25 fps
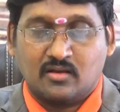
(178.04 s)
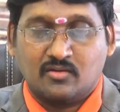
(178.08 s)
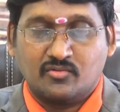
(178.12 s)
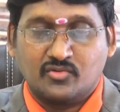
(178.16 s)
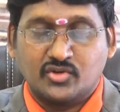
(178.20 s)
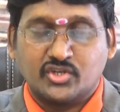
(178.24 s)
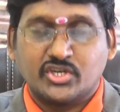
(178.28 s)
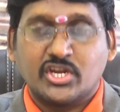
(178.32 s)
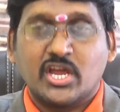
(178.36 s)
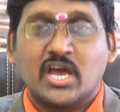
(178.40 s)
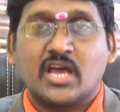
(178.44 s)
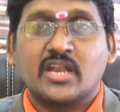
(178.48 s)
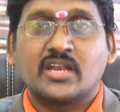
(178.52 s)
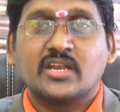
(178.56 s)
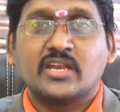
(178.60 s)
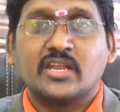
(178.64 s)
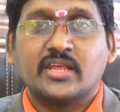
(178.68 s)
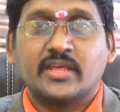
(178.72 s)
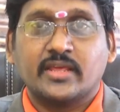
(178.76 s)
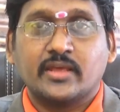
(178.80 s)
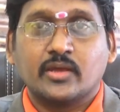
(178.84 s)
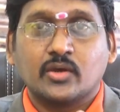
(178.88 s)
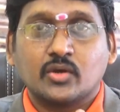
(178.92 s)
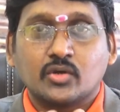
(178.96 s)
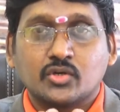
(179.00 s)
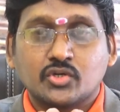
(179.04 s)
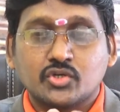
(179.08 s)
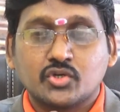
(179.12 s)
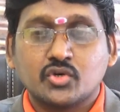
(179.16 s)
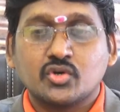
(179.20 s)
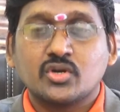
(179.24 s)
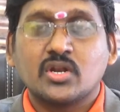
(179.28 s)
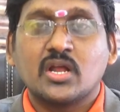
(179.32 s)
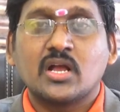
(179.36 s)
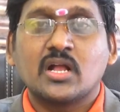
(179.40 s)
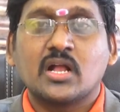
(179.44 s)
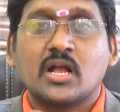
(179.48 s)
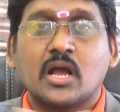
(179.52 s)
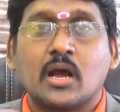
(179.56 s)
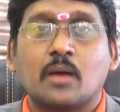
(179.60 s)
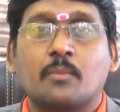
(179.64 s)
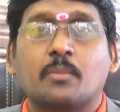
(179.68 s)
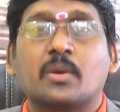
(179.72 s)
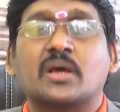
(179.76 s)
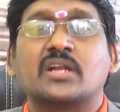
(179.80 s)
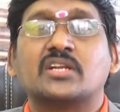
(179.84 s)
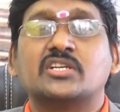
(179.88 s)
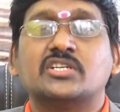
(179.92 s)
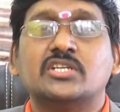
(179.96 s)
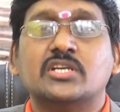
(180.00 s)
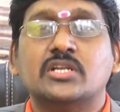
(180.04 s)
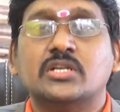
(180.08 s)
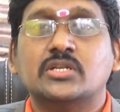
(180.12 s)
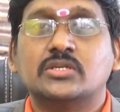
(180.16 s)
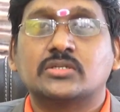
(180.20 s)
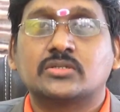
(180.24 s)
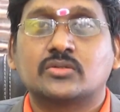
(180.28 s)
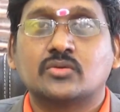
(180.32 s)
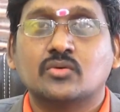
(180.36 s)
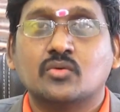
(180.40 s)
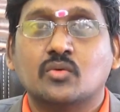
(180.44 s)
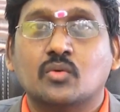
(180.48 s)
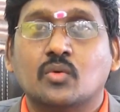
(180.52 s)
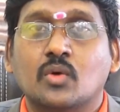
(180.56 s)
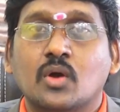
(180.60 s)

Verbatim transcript: విషయాన్ని క్షుణ్ణంగా పరిశీలిస్తూ